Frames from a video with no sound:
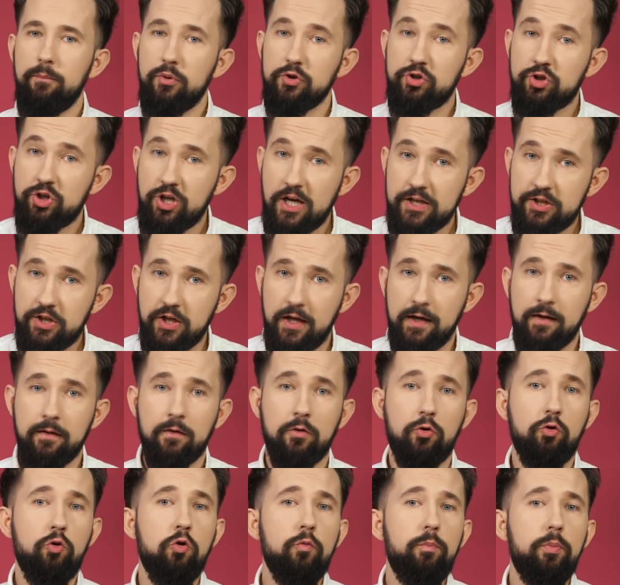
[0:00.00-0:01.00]
Po trzecie,
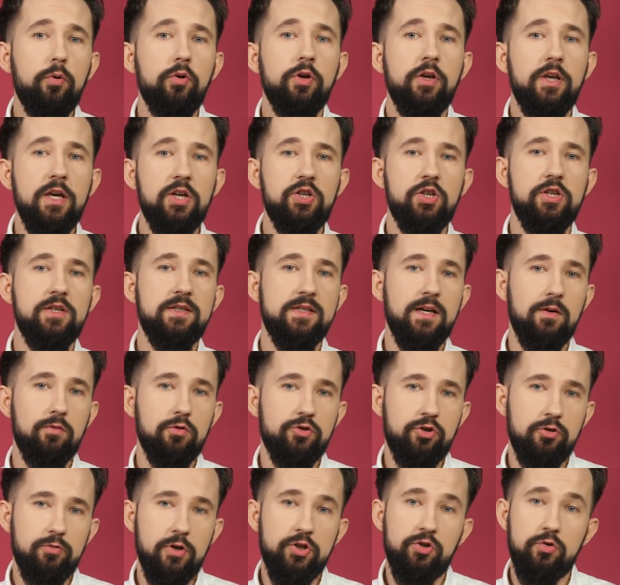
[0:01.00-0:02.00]
kupuj jeśli
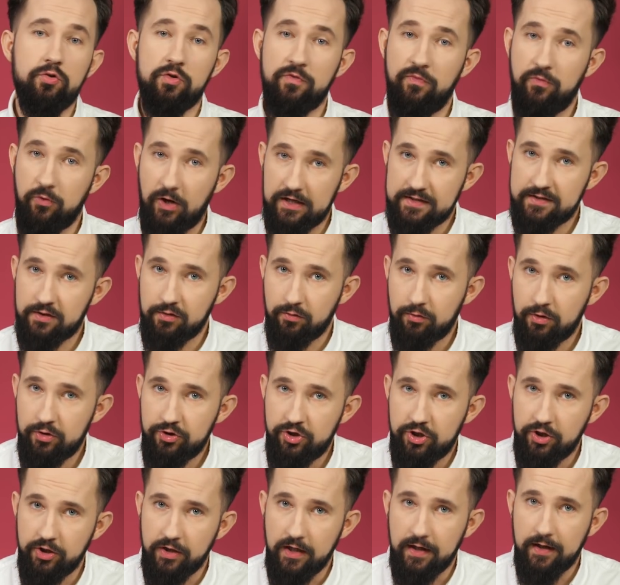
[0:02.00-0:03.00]
założyłeś już własną
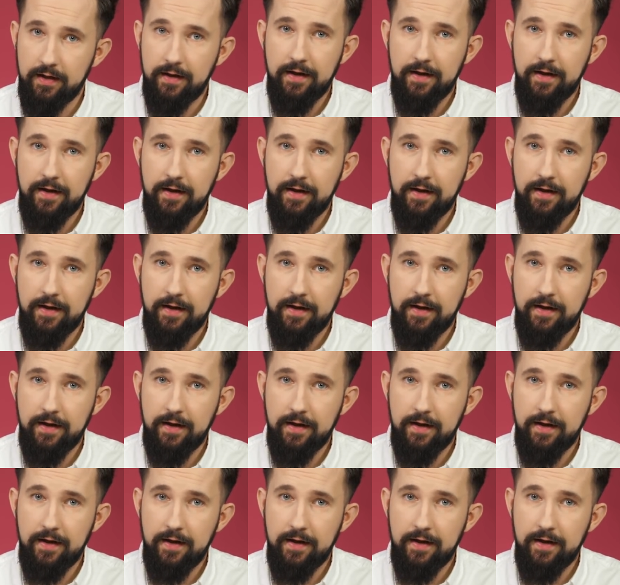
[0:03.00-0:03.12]
rodzinę.